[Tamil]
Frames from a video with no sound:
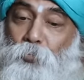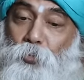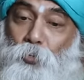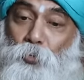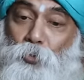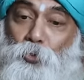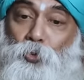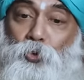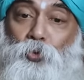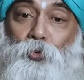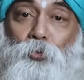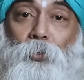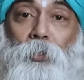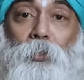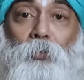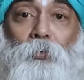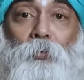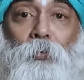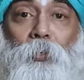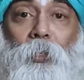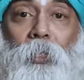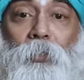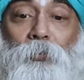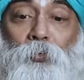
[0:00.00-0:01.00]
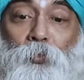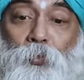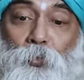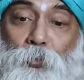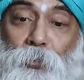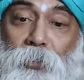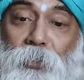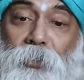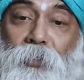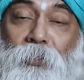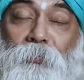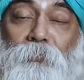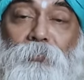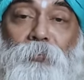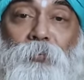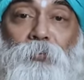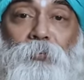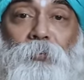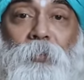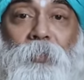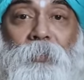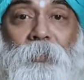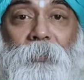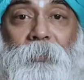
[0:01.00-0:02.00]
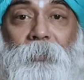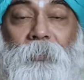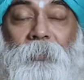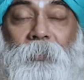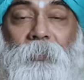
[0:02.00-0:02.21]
பிடிச்சிருவார் உங்களை தூக்கிட்டே போயிடுவார்